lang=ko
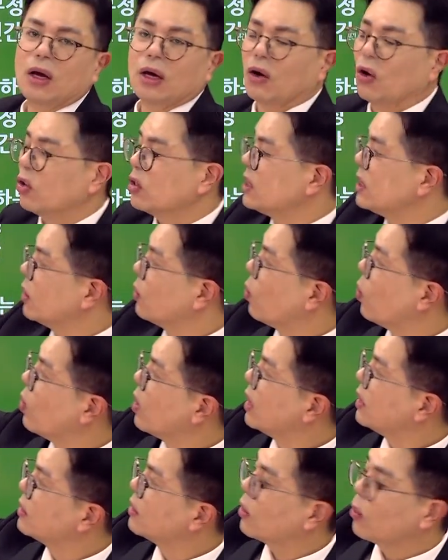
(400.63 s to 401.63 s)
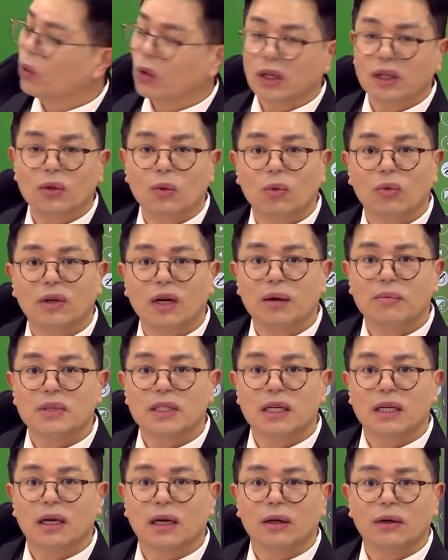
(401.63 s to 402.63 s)
거짓 공할 때 공이
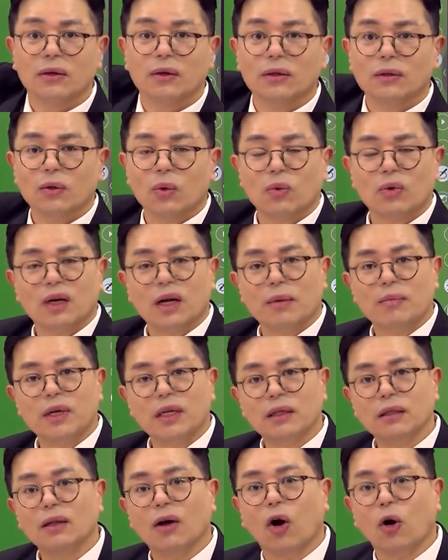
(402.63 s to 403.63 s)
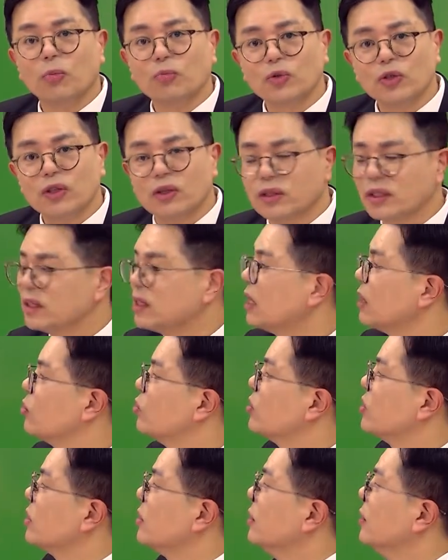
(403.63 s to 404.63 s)
동그라미잖아요. 동그라미는 업무정지
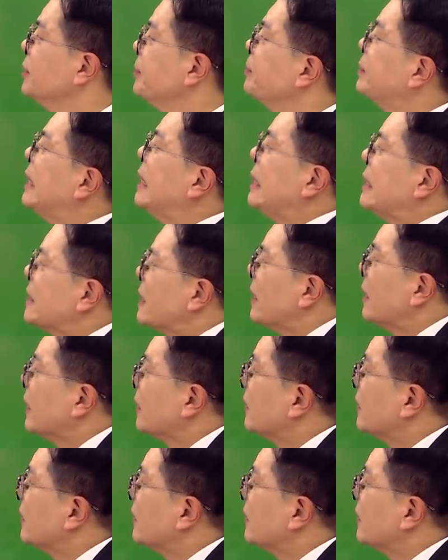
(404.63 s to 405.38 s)
사유죠. 자,